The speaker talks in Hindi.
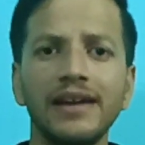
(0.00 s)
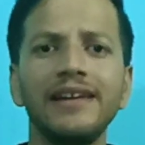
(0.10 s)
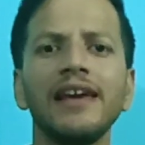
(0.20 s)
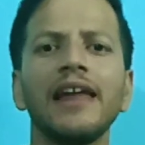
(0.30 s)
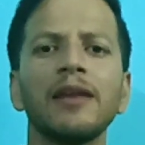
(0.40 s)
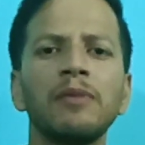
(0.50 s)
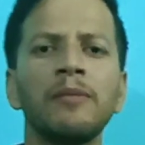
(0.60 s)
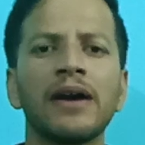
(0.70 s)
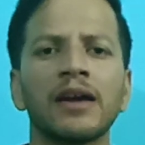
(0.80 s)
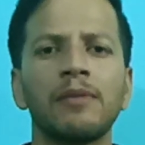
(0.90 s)
इंडियन आर्मी
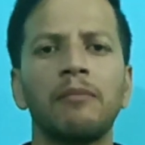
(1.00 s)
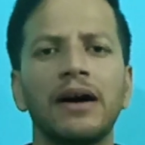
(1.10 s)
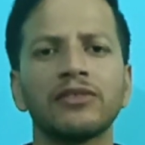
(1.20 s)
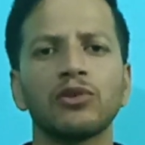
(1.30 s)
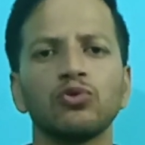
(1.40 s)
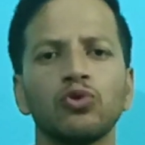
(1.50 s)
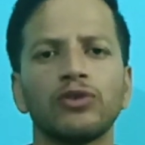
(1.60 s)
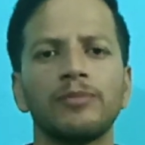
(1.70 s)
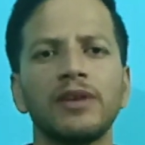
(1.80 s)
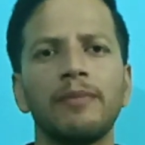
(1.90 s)
में अगर मैं बात करूं तो
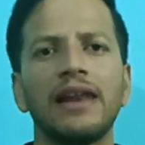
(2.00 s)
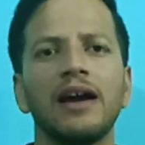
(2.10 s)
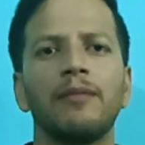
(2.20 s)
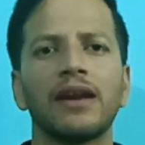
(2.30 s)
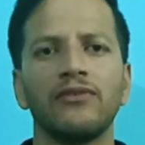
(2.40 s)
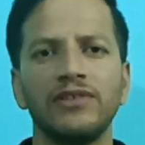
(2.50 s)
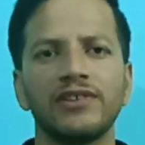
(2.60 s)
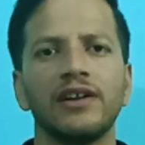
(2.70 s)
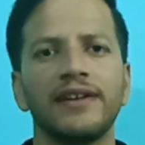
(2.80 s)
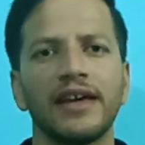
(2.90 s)
सबसे पहले हमारा
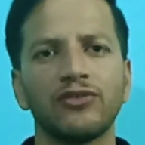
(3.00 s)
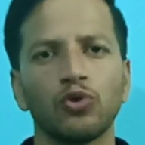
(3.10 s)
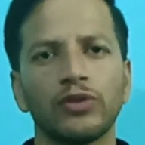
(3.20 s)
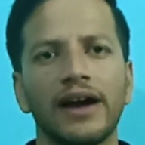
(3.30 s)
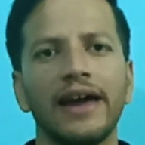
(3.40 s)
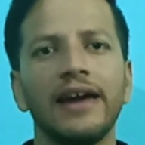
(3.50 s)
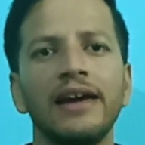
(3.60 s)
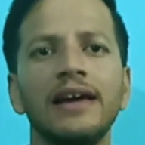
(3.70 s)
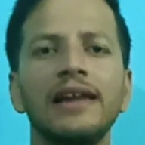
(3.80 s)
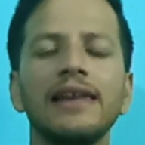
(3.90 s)
फिजिकल टेस्ट होता है
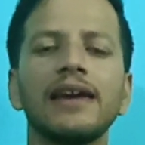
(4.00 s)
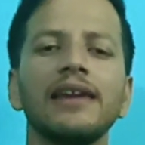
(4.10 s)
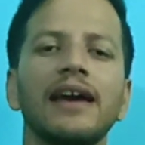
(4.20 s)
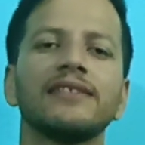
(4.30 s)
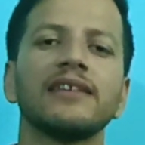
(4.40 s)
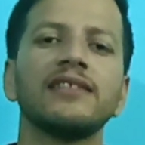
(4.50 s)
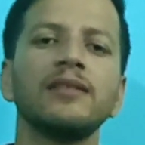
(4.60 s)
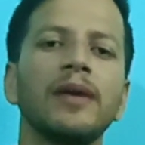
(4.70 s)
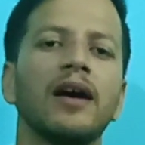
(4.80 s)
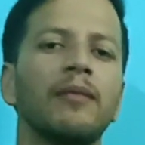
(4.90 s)
लेकिन एसएससी
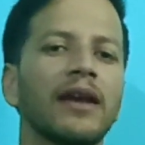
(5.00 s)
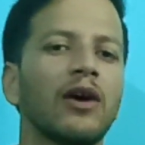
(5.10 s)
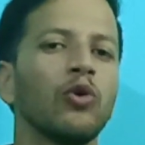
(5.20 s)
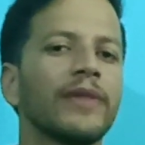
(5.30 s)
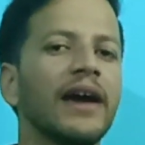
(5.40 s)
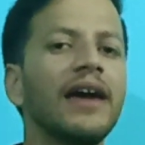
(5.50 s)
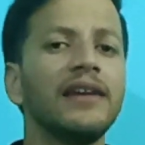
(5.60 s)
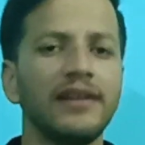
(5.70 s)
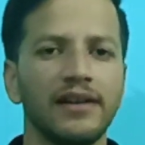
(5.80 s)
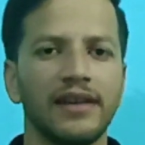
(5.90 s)
में हमारा होता है
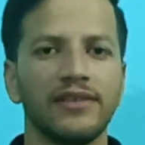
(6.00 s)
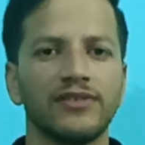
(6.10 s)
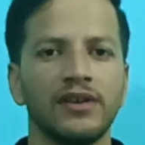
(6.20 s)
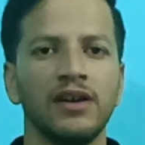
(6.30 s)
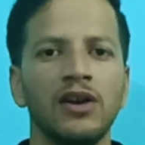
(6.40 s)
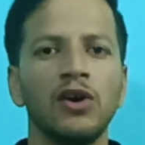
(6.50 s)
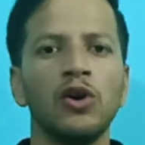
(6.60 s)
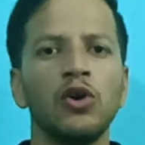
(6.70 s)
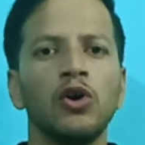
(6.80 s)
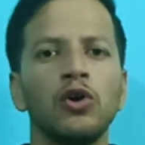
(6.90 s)
रिटर्न टेस्ट
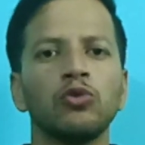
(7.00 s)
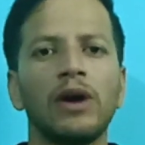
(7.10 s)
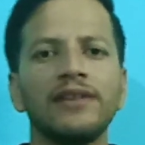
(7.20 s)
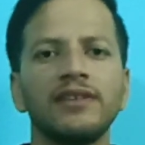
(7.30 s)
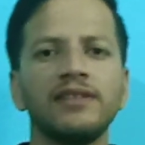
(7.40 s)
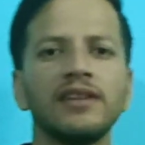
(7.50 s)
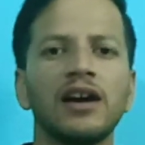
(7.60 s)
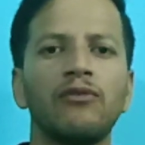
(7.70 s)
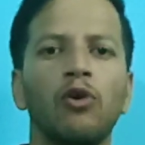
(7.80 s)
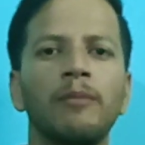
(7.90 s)
तो एसएससी
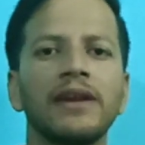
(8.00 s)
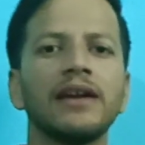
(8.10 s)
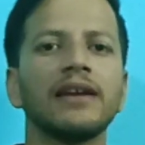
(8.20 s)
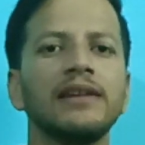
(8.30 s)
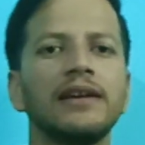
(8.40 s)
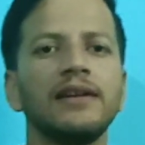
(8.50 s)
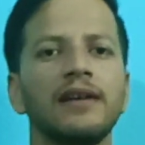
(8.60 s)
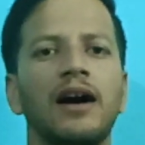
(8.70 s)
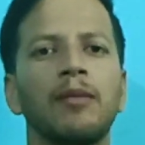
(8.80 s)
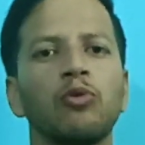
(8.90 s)
का फॉर्म भरने के लिए
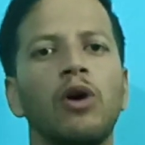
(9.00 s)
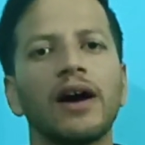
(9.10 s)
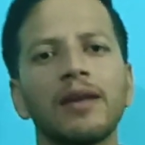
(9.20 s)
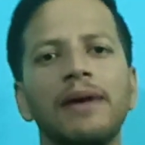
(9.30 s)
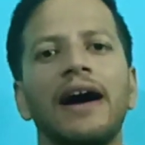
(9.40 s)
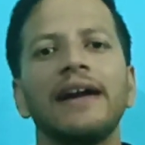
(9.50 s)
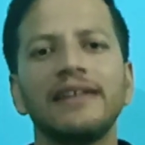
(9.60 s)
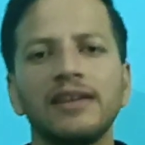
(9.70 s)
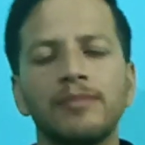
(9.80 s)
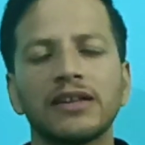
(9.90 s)
आपको अगर मैं हाइट
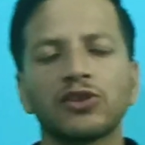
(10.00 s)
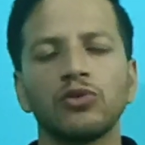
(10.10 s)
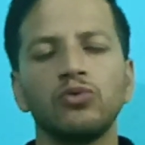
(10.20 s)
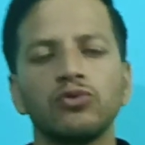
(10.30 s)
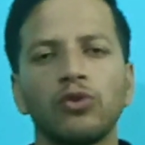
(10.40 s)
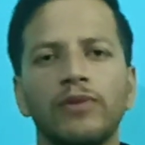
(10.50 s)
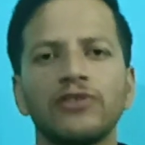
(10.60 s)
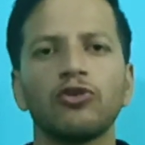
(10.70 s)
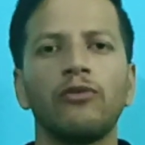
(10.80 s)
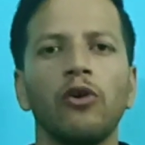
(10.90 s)
की बात करूं तो
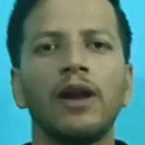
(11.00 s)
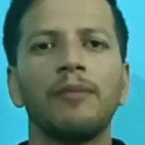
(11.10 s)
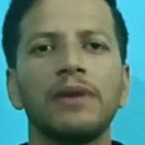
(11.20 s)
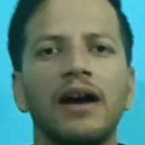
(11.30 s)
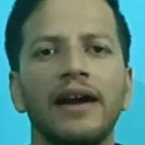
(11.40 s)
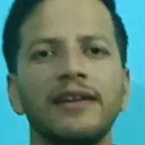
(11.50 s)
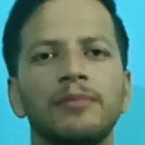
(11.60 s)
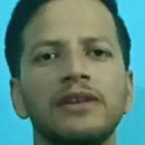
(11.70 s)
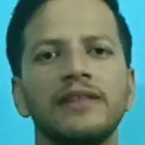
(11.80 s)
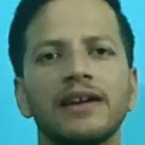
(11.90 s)
फर्स्ट ऑफ ऑल आपने हाइट
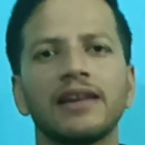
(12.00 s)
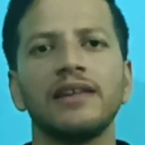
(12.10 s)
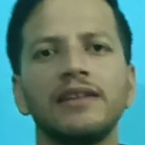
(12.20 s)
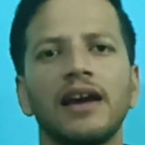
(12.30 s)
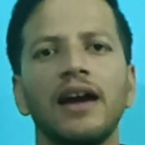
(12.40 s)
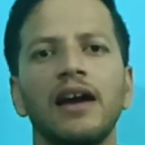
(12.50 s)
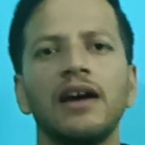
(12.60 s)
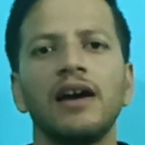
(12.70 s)
अपनी देख लेनी है